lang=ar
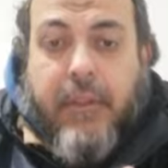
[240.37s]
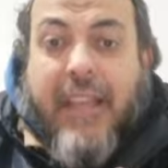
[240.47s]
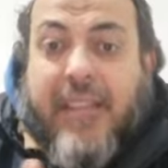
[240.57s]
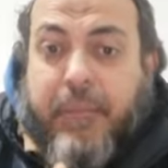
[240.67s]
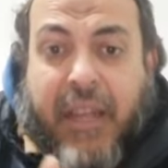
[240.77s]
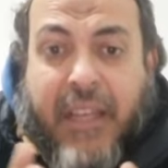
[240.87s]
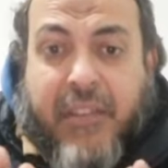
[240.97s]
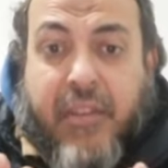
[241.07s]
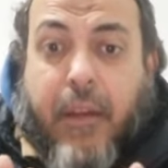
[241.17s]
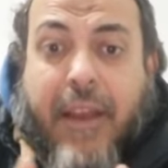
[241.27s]
ليست من هيئه
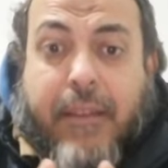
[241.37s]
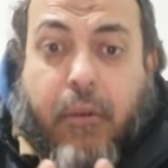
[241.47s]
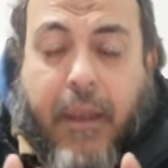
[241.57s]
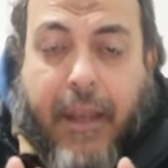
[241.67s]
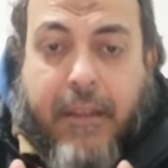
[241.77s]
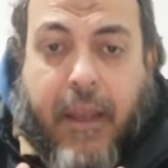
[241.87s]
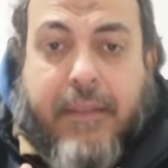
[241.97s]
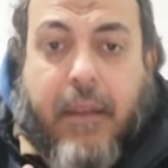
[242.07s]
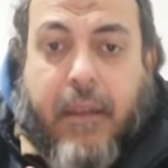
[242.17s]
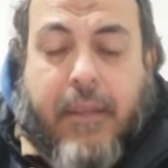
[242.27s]
الصلاه هذا يخ... يعني
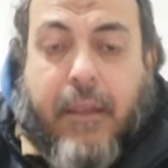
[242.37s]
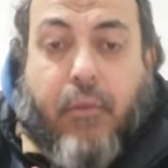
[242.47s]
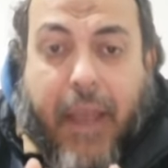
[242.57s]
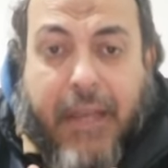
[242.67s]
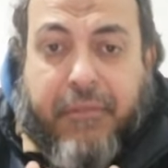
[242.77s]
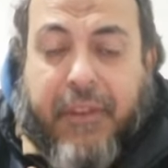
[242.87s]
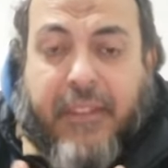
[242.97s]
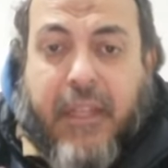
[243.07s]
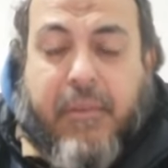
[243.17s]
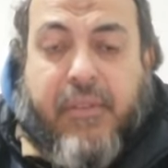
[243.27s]
هذا هذا يخالف
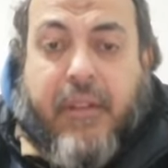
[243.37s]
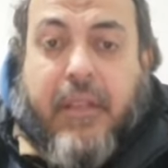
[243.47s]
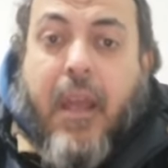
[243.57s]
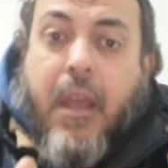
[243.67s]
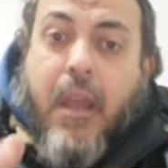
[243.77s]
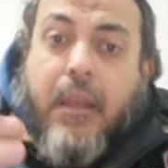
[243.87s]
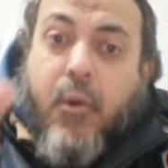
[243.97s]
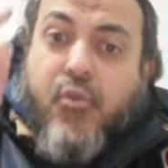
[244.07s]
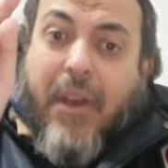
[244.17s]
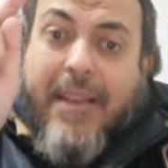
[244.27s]
هدي النبي صلى الله عليه
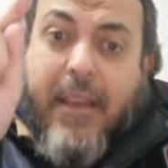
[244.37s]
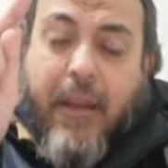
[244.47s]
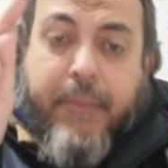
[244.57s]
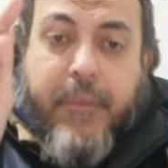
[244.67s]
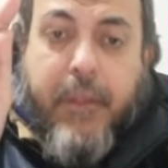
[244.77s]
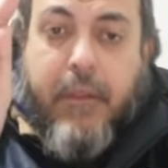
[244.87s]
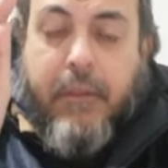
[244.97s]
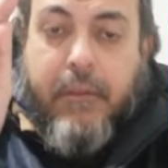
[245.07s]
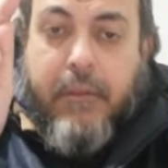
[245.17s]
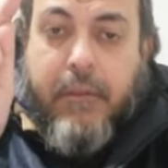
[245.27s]
وسلم يجوز هذا
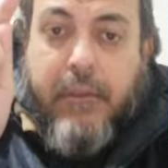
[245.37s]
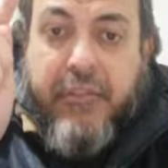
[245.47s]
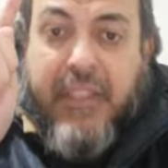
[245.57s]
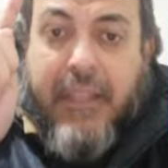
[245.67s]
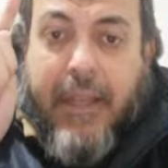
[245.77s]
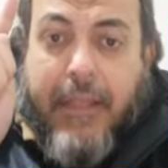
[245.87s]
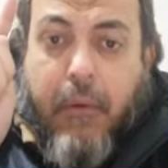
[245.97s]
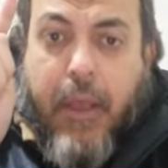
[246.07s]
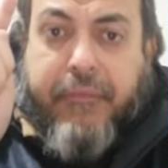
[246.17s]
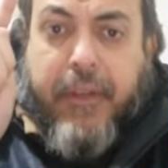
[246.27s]
في
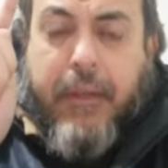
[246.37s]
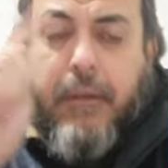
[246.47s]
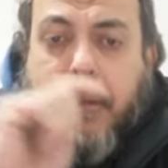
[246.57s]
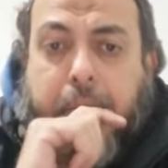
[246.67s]
النوافل